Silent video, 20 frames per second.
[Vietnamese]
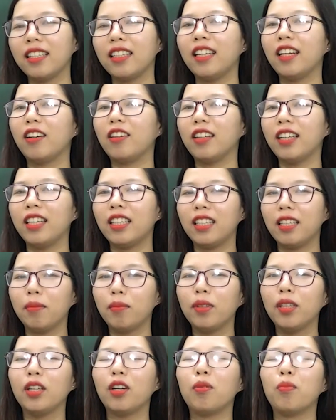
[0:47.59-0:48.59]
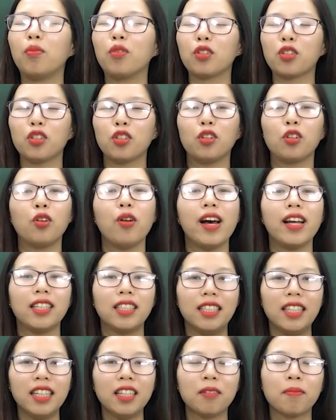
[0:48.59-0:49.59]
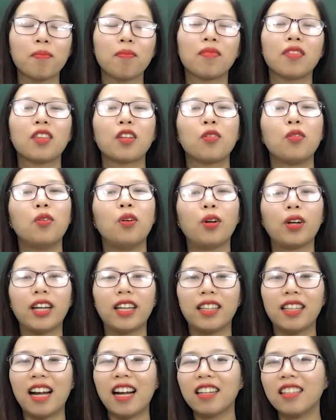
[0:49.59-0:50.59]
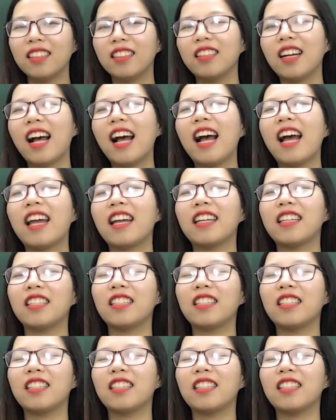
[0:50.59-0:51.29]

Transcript: để có thể tìm hiểu một số đoạn trích của kiệt tác thứ 2